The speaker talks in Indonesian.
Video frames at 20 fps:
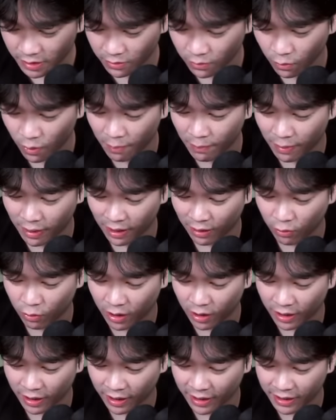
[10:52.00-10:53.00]
Wah, malah gue
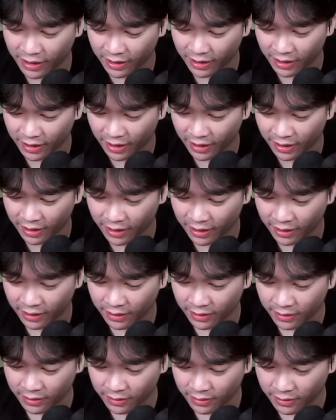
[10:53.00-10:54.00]
kena ini lagi.
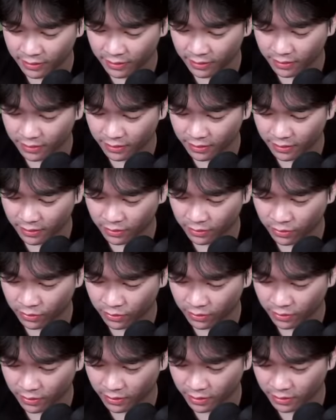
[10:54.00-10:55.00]
Aduh,
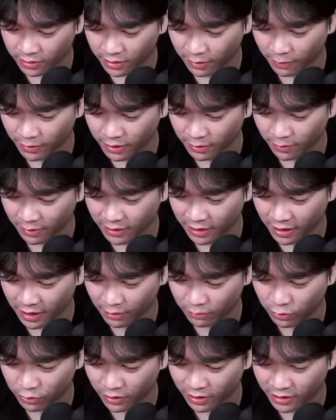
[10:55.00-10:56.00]
sabar-sabar. Jangan
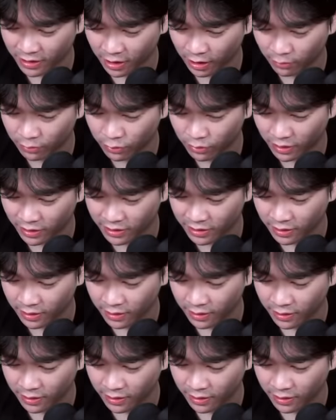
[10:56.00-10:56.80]
nafsu, guys. Jangan nafsu, guys.